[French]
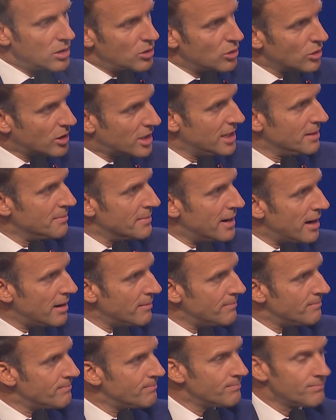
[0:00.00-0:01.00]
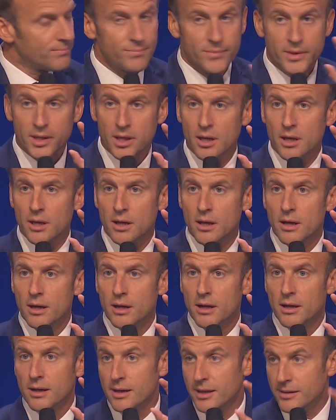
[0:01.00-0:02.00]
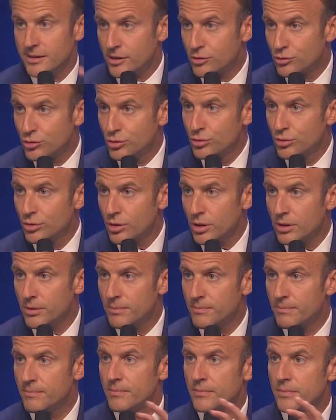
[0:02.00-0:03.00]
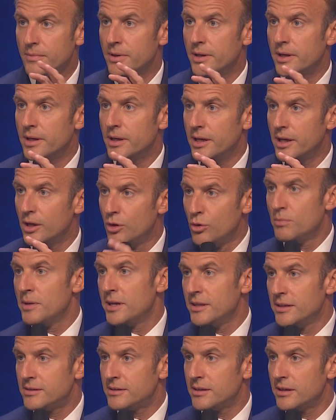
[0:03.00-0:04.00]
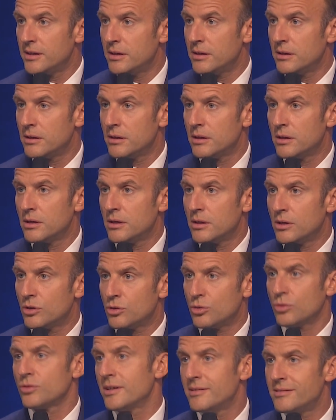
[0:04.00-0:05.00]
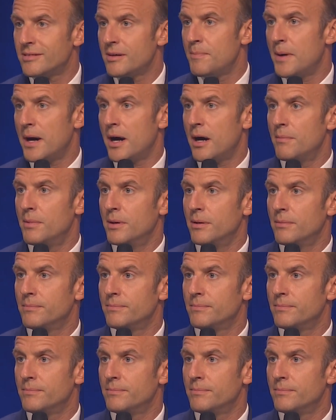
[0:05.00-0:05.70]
Le climat, la nature et l'humanité sont inséparables.